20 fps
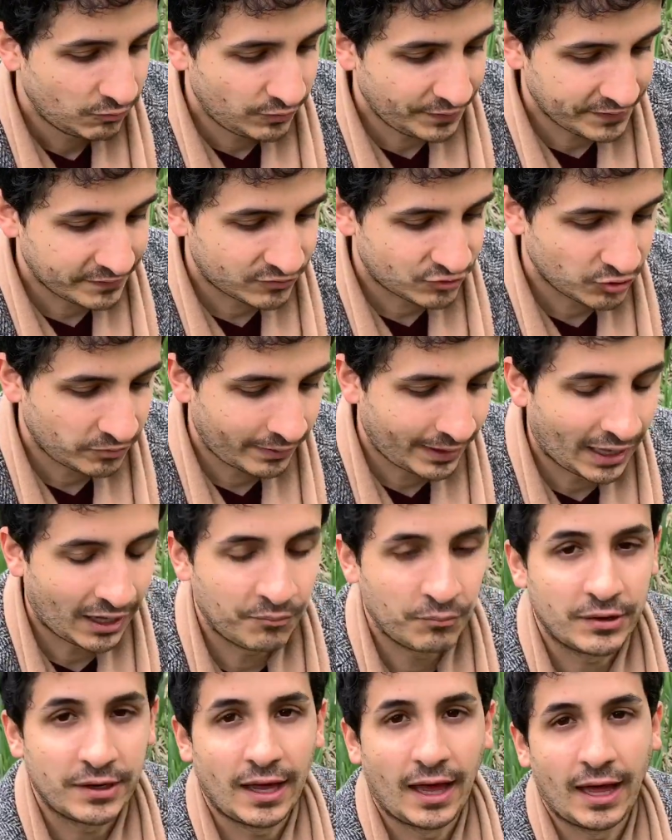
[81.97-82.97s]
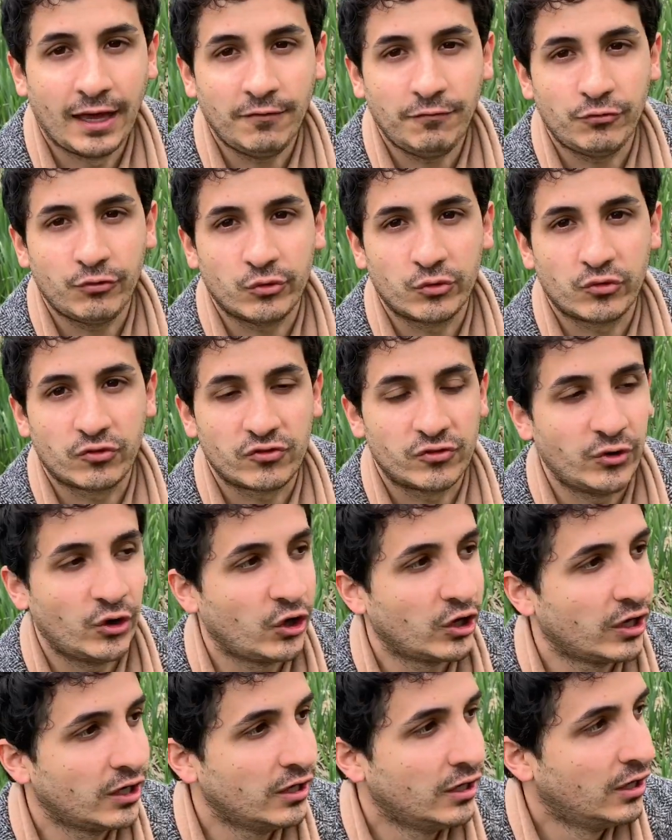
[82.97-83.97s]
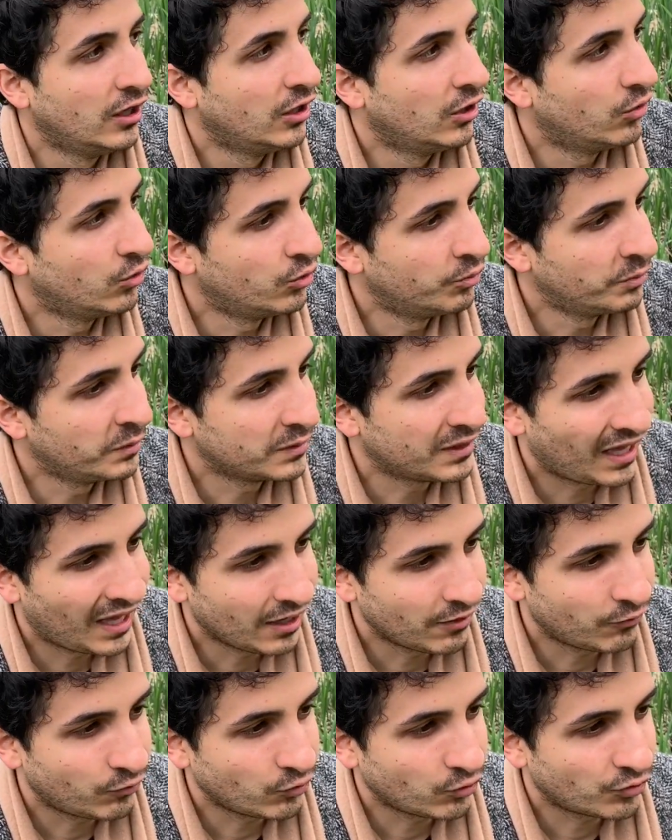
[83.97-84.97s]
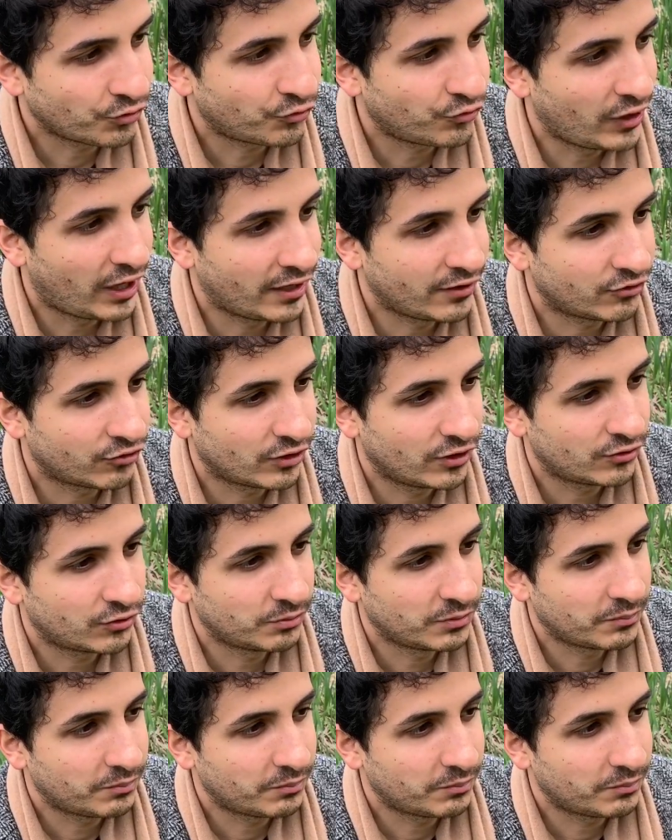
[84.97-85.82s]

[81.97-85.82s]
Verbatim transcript: fängt es schon mal an mit der Einführungswoche und mit Einführungsveranstaltungen,